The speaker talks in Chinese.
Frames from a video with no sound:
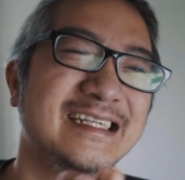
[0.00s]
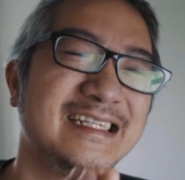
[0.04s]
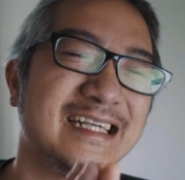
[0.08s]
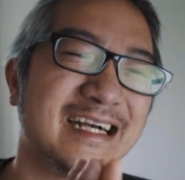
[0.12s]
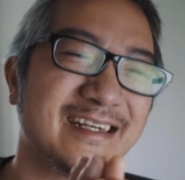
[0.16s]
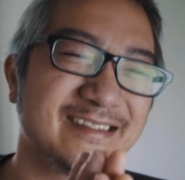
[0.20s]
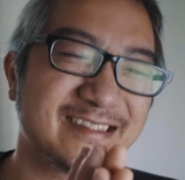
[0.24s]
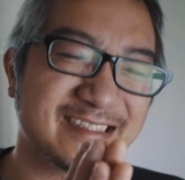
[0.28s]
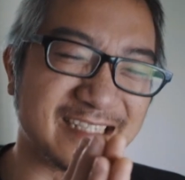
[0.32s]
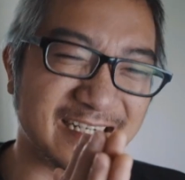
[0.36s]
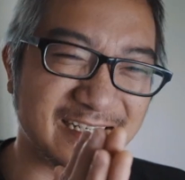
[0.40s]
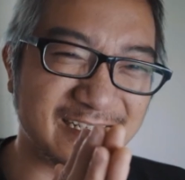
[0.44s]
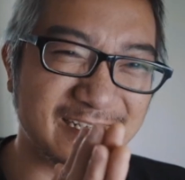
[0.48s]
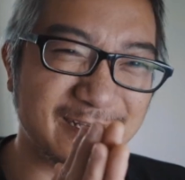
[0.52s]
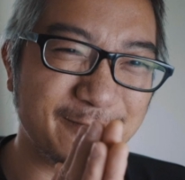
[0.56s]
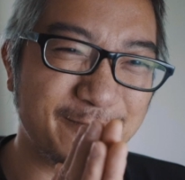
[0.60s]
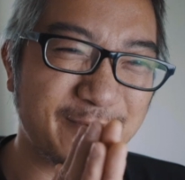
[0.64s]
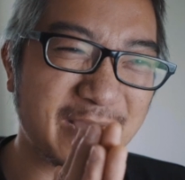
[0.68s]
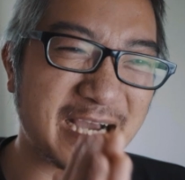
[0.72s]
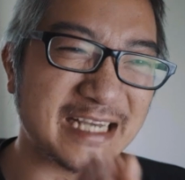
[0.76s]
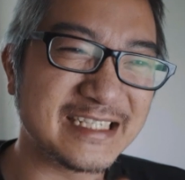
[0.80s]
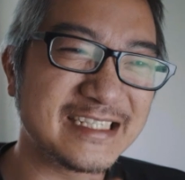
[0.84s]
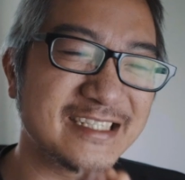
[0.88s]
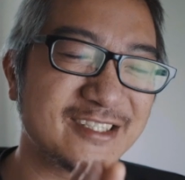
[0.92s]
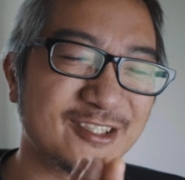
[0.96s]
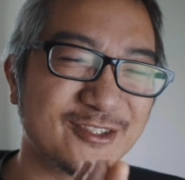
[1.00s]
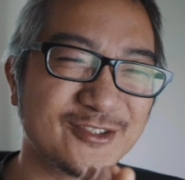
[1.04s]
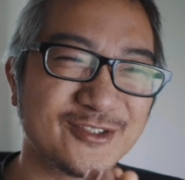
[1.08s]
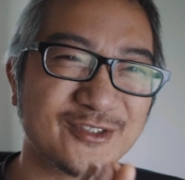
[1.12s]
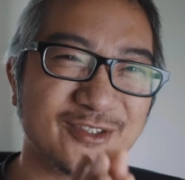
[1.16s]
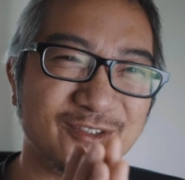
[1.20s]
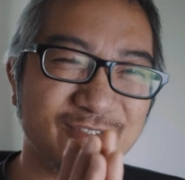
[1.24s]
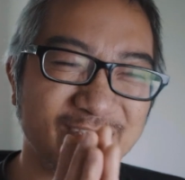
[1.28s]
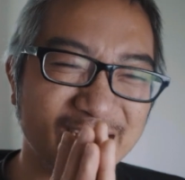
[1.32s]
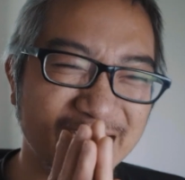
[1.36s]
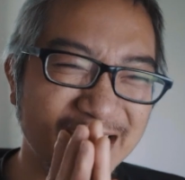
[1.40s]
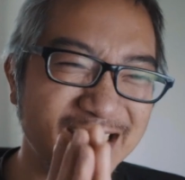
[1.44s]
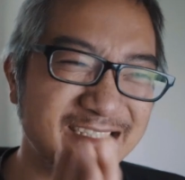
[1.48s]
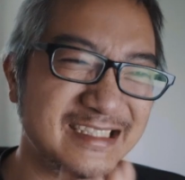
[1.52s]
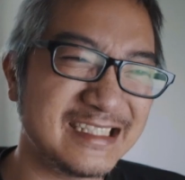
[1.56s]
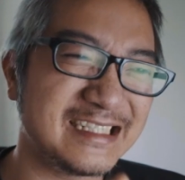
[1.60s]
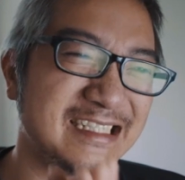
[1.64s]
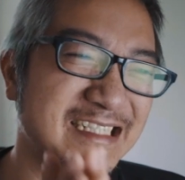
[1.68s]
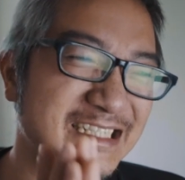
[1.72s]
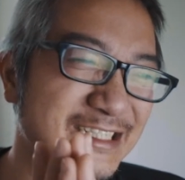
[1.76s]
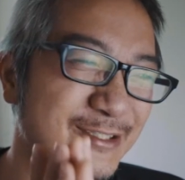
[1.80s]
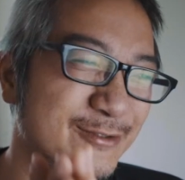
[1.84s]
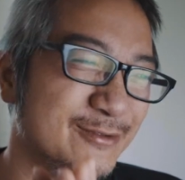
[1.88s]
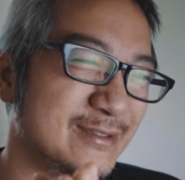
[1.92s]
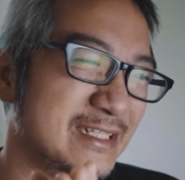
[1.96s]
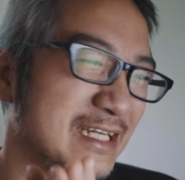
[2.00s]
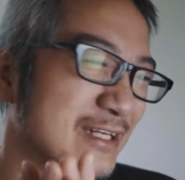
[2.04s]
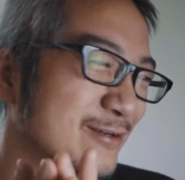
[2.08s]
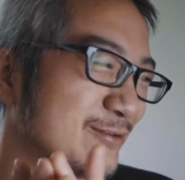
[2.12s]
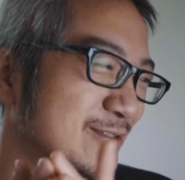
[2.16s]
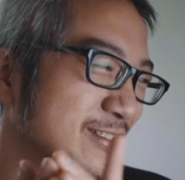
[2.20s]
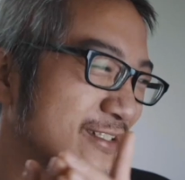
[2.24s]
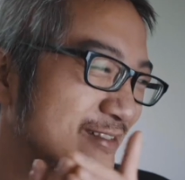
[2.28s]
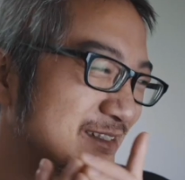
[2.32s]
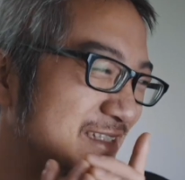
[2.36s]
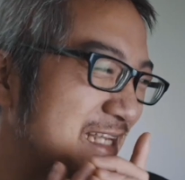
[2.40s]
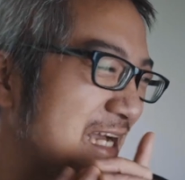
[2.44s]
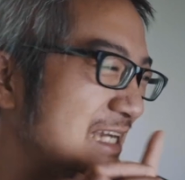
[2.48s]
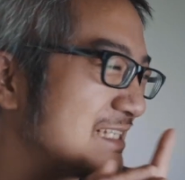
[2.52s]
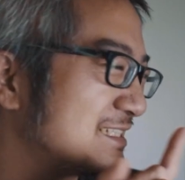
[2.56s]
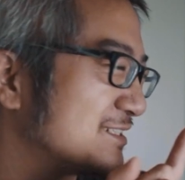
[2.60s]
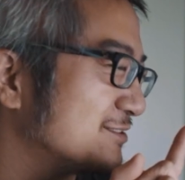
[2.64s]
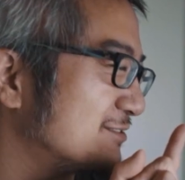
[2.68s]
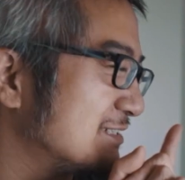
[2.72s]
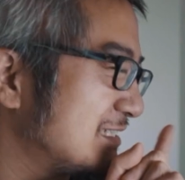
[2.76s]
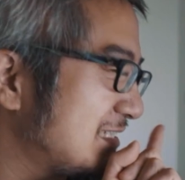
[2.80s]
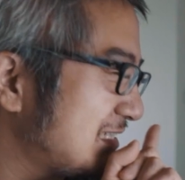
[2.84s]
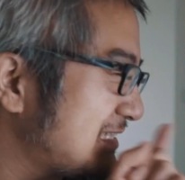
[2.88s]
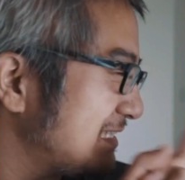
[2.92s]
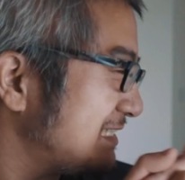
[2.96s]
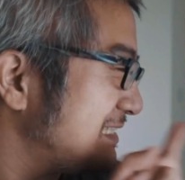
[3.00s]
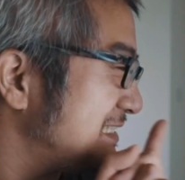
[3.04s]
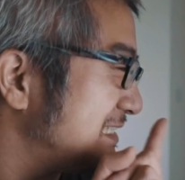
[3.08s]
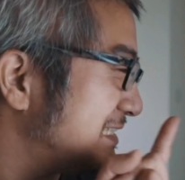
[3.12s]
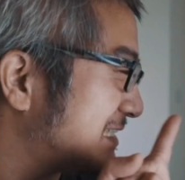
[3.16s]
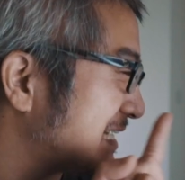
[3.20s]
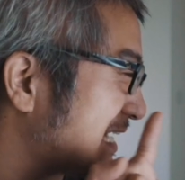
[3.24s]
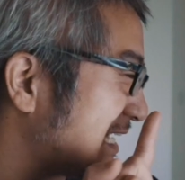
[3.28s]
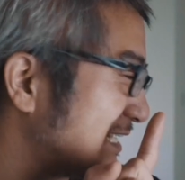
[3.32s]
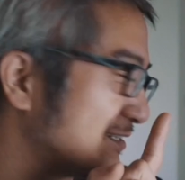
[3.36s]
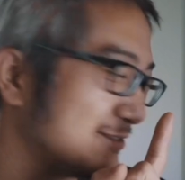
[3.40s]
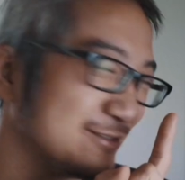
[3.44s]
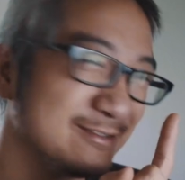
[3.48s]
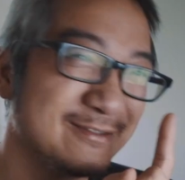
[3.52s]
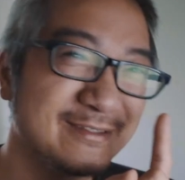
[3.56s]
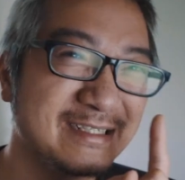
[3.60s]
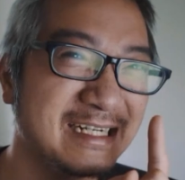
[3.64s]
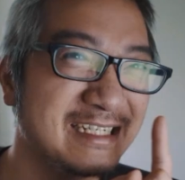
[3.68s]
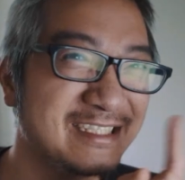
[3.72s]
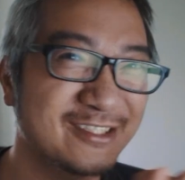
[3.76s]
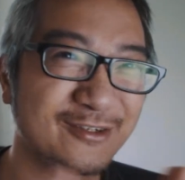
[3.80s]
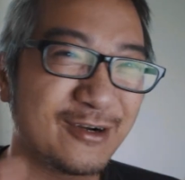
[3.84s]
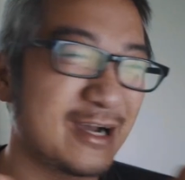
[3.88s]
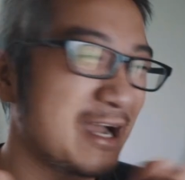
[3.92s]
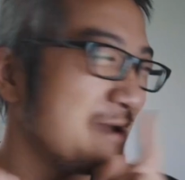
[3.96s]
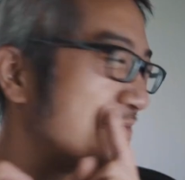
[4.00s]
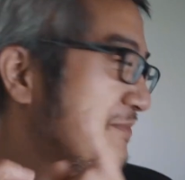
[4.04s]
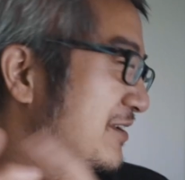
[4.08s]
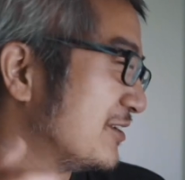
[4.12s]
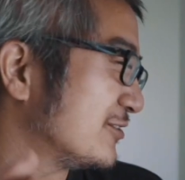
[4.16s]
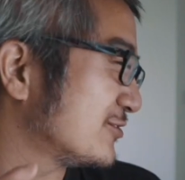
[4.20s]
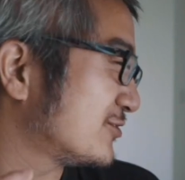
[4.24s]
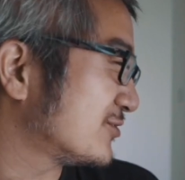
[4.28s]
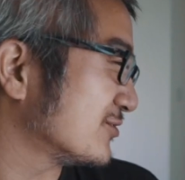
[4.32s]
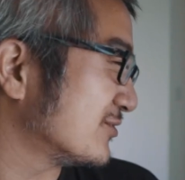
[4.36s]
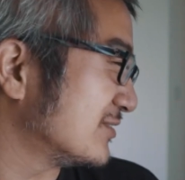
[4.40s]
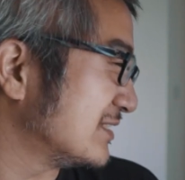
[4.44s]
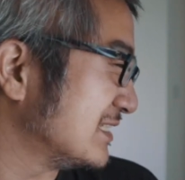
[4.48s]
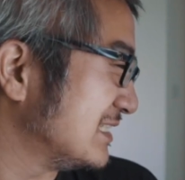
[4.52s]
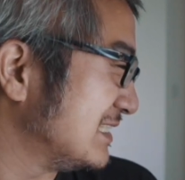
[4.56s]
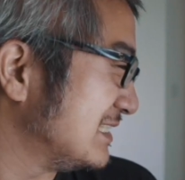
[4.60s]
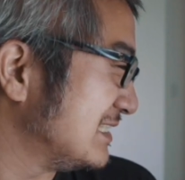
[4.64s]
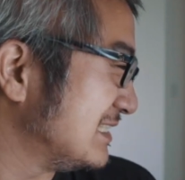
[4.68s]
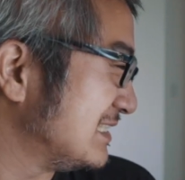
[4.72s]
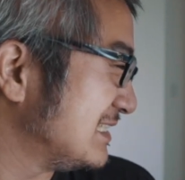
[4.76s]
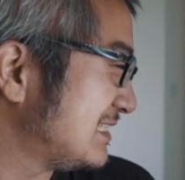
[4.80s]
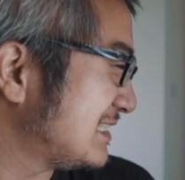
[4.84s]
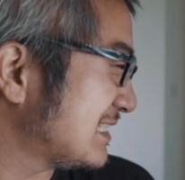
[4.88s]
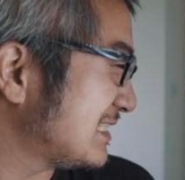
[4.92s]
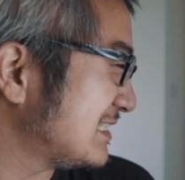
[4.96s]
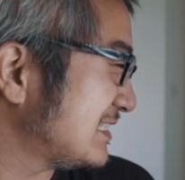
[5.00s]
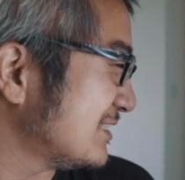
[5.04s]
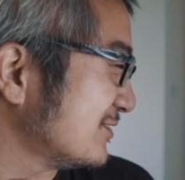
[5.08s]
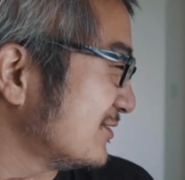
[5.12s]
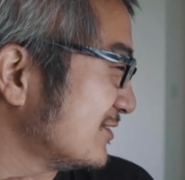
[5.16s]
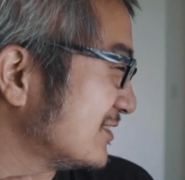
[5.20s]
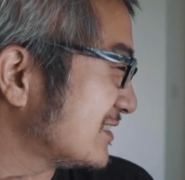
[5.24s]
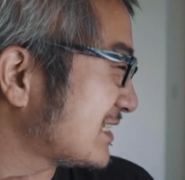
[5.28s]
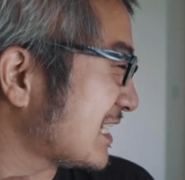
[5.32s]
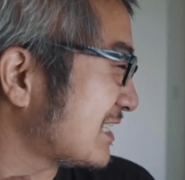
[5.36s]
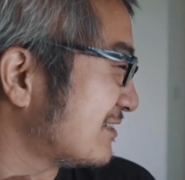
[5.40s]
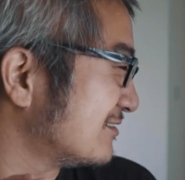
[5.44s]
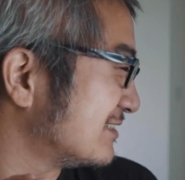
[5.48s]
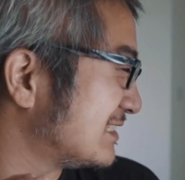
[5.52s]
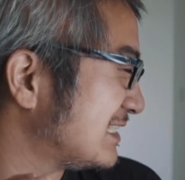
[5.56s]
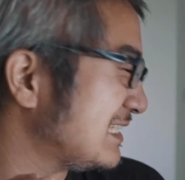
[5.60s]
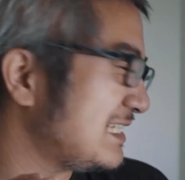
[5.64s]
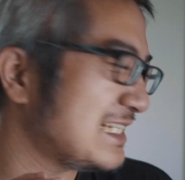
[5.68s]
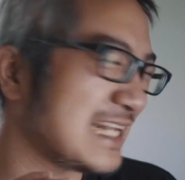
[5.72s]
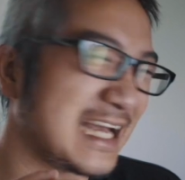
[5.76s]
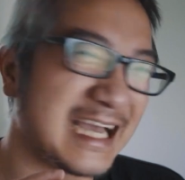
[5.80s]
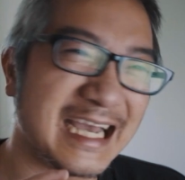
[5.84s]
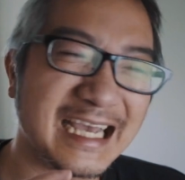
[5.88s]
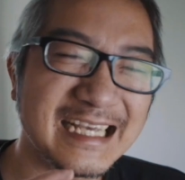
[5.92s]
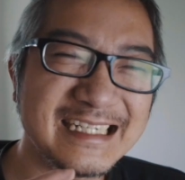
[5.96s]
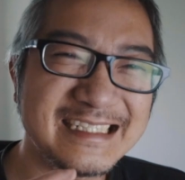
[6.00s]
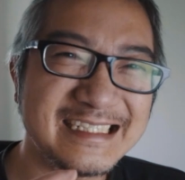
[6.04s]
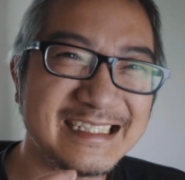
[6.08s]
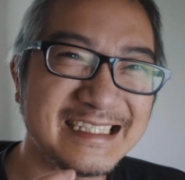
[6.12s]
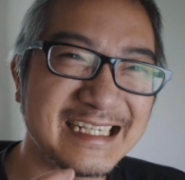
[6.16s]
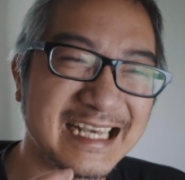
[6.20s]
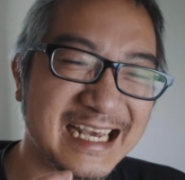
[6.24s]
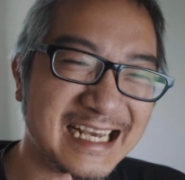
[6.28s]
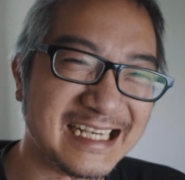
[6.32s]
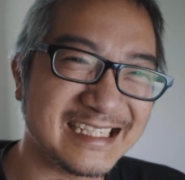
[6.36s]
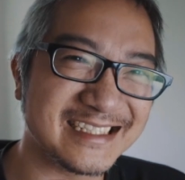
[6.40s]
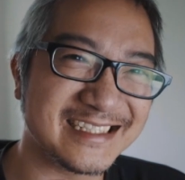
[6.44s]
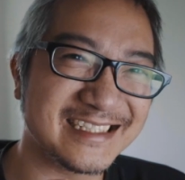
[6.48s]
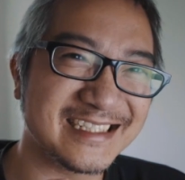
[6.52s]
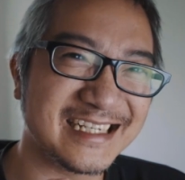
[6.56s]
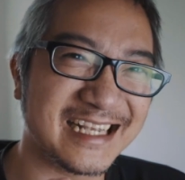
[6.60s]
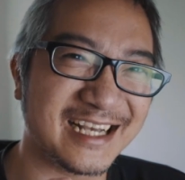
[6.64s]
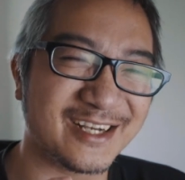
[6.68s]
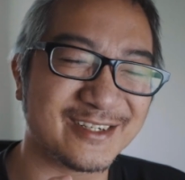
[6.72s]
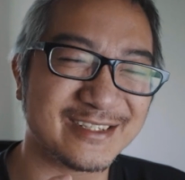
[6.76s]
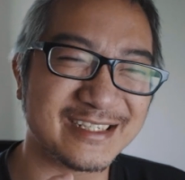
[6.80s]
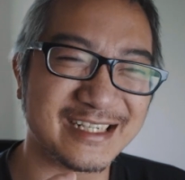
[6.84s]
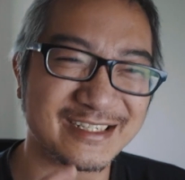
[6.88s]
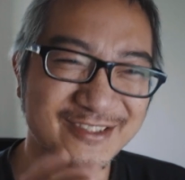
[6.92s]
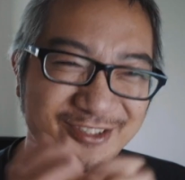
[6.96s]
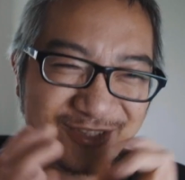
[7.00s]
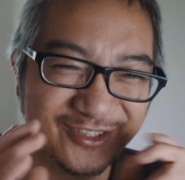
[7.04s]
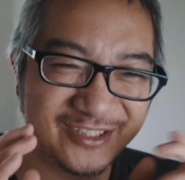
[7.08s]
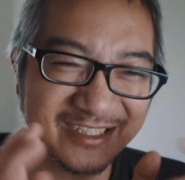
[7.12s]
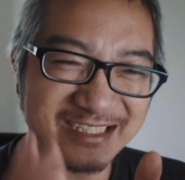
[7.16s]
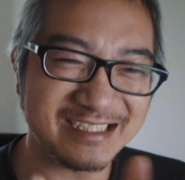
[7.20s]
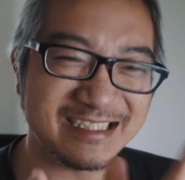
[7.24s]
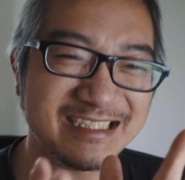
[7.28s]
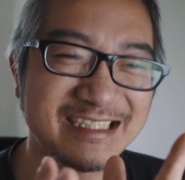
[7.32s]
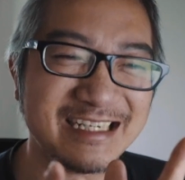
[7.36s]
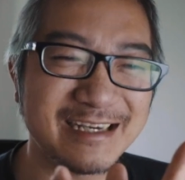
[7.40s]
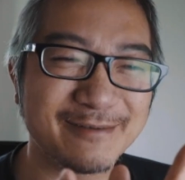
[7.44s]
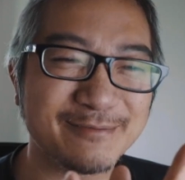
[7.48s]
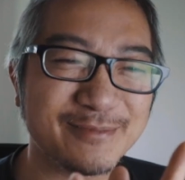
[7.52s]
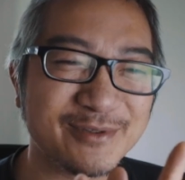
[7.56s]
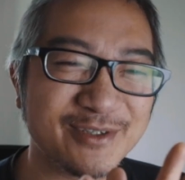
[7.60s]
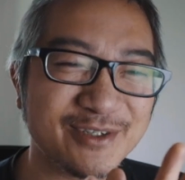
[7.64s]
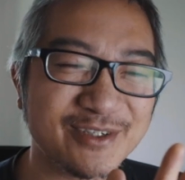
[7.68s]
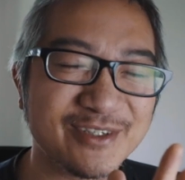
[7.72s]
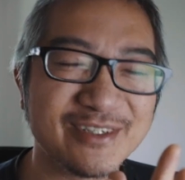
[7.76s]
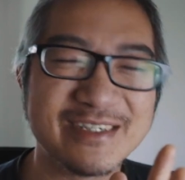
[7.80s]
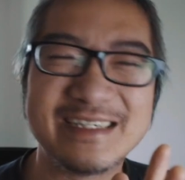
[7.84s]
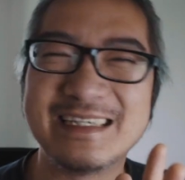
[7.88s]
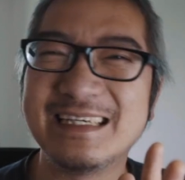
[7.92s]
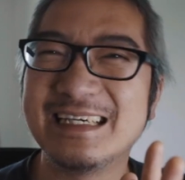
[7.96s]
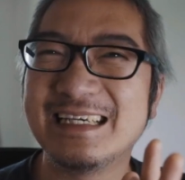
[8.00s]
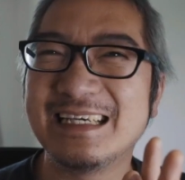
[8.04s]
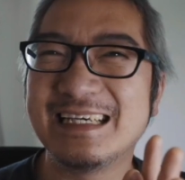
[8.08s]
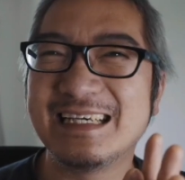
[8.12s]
然后整个拍摄当中，二零一五年我就带着我第一台，那时候我还没有索尼相机，我就带我第一台 A 七 S，然后要去新加坡，